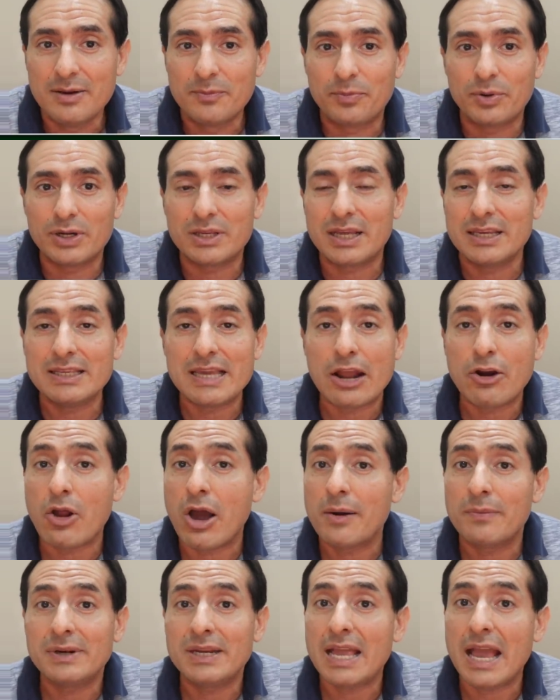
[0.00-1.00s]
porque ya no
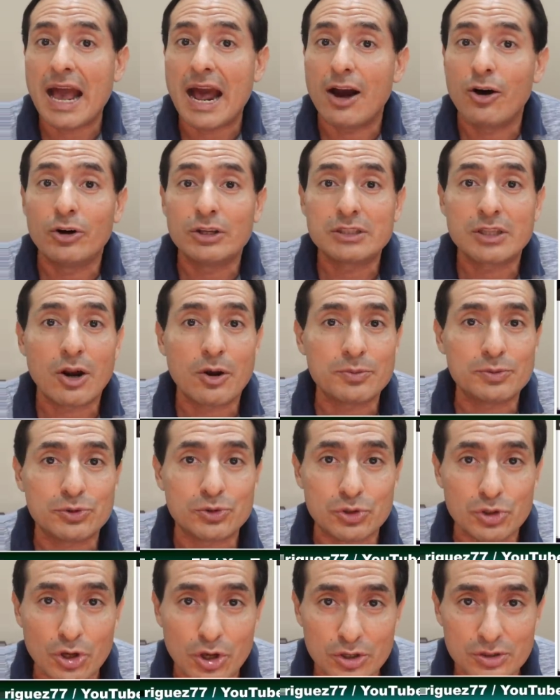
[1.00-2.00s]
habría otra
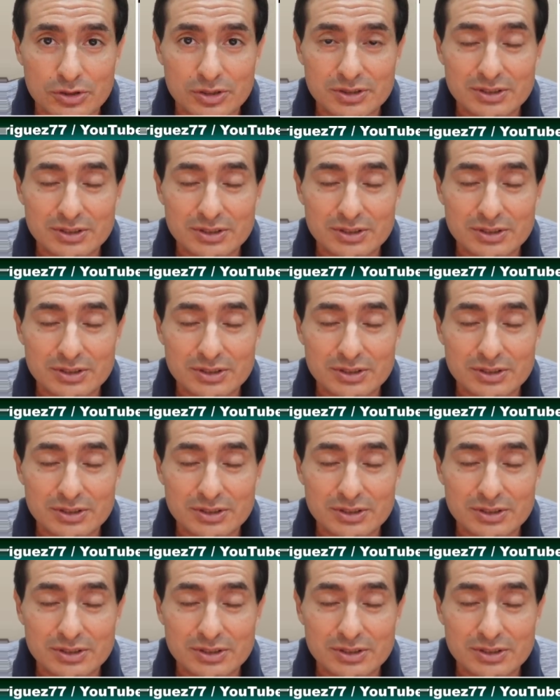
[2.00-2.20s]
opción,